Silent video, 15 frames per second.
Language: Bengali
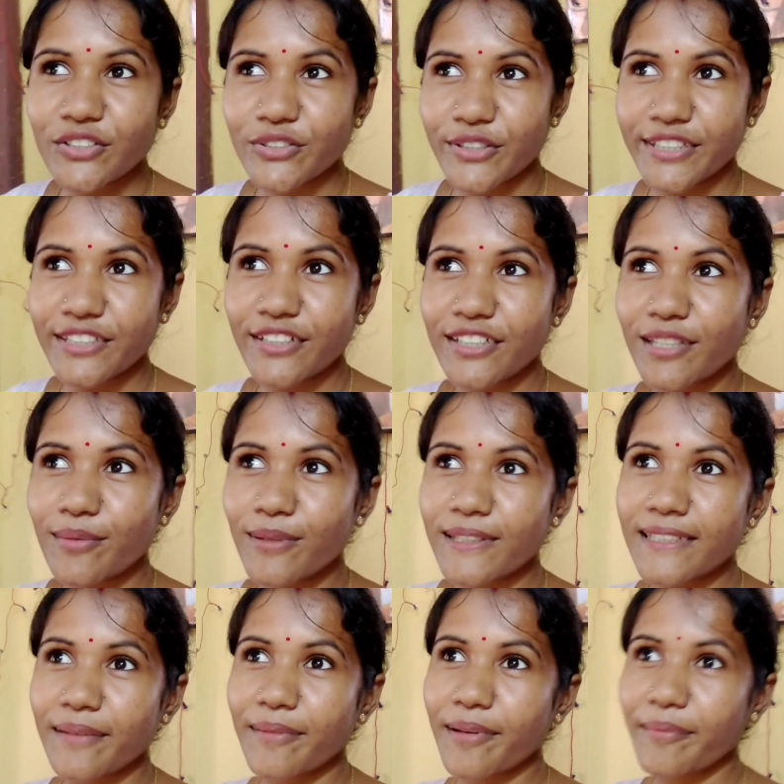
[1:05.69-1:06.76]
সত্যি কথা
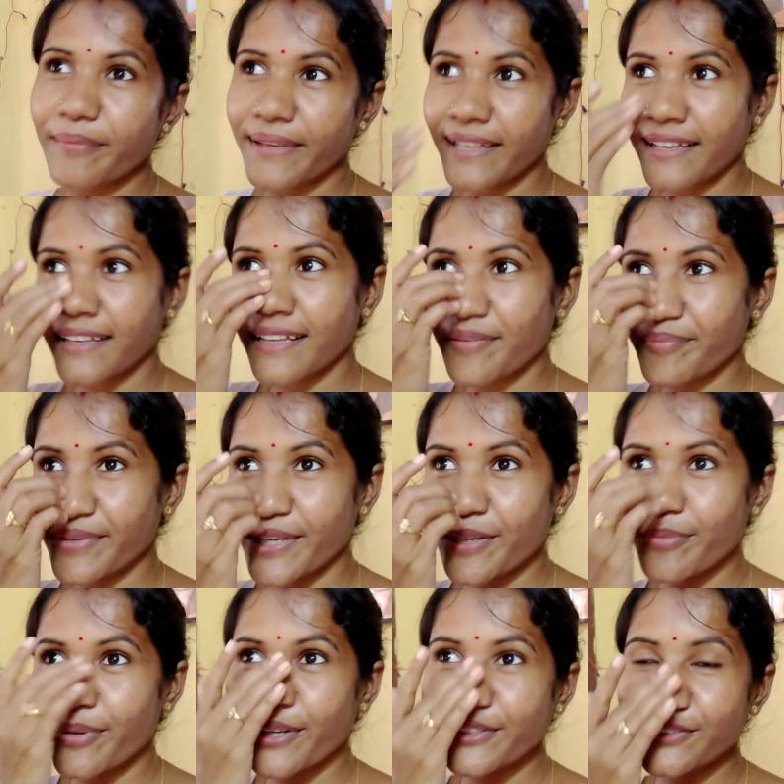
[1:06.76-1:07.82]
বলতে আমরা মেয়েরা না
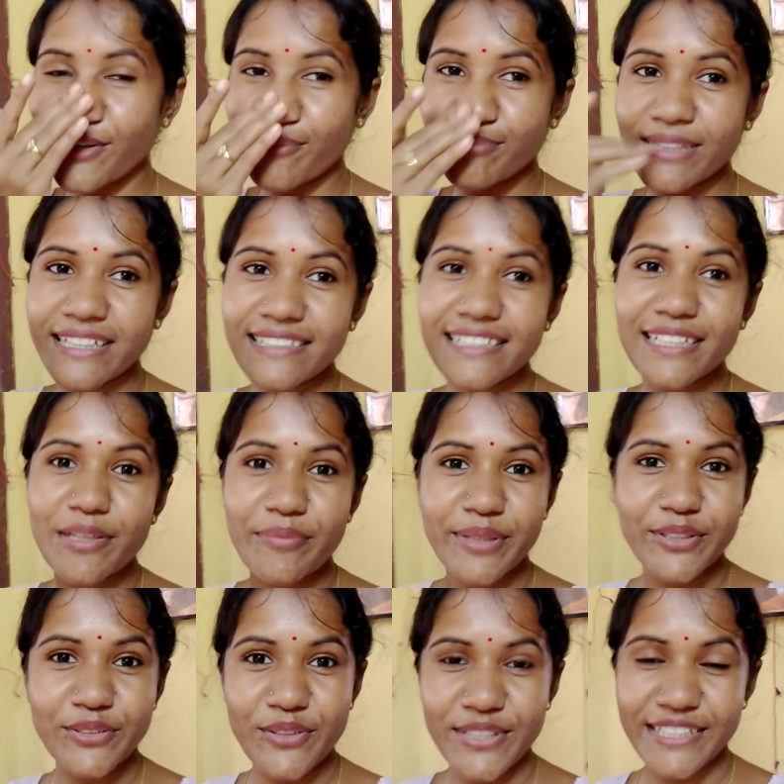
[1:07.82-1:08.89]
বিয়ের পরে সব থেকে যেটা
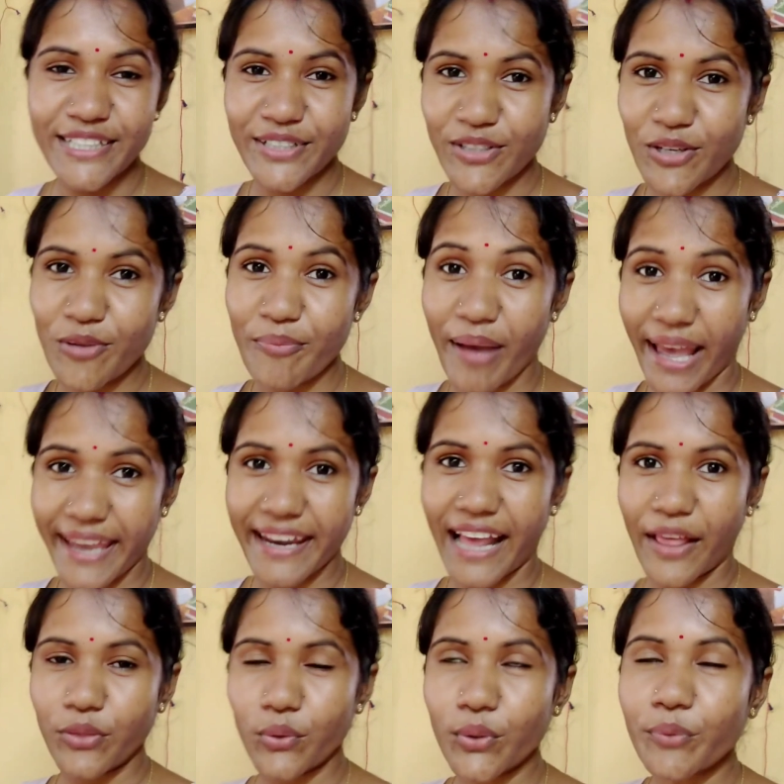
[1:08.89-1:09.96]
মিস করি সেটা হলো মায়ের
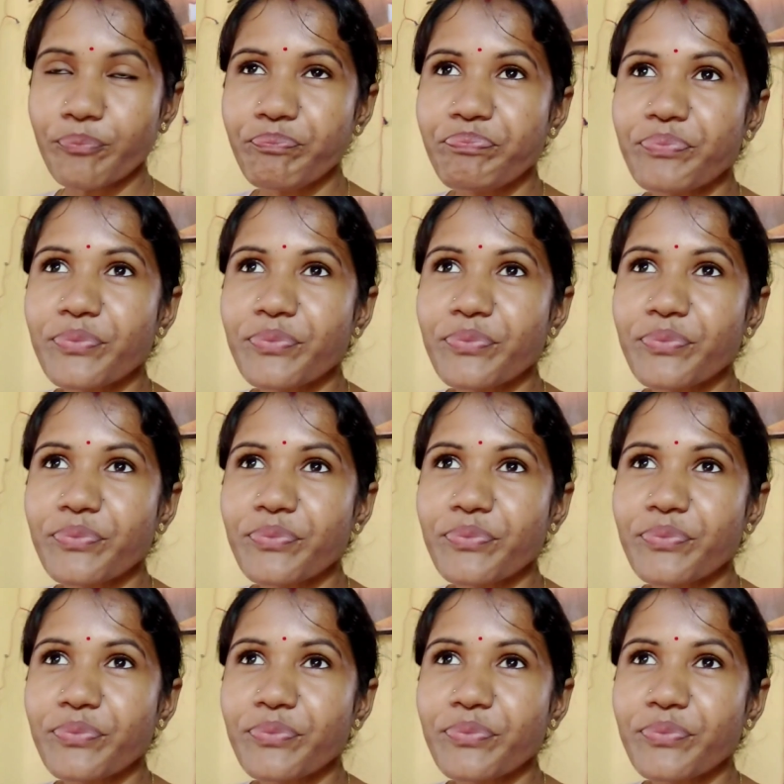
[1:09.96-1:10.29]
আদর